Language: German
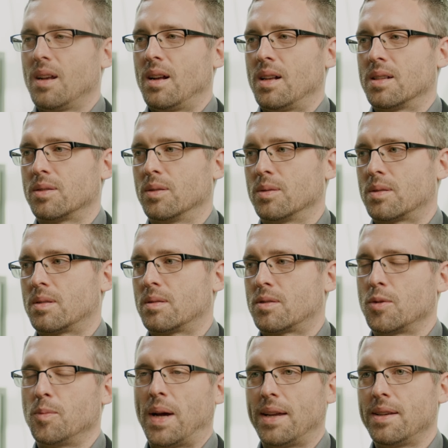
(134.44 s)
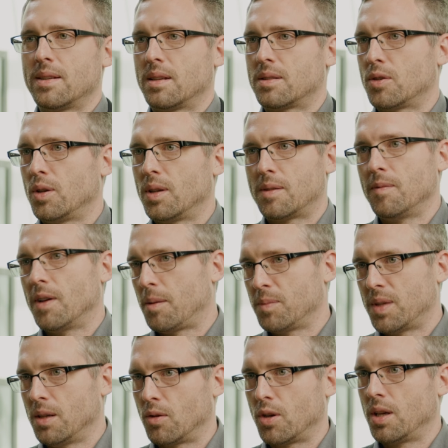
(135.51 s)
Also zum einen natürlich, wir haben
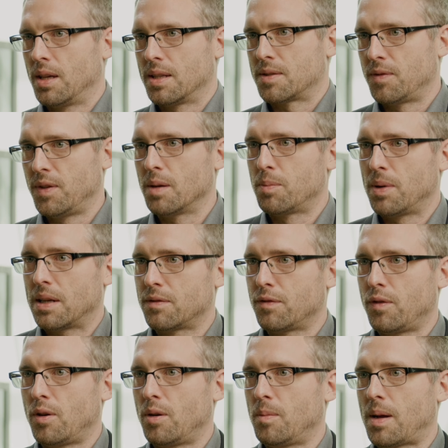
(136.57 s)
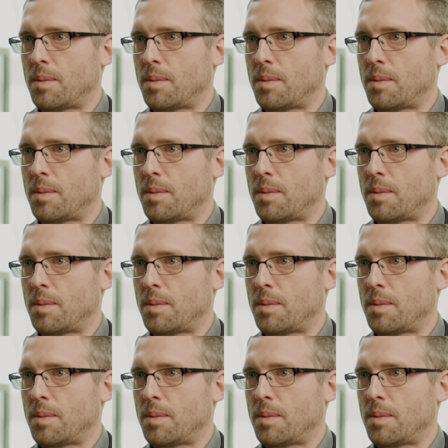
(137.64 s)
die neue S4-Plattform,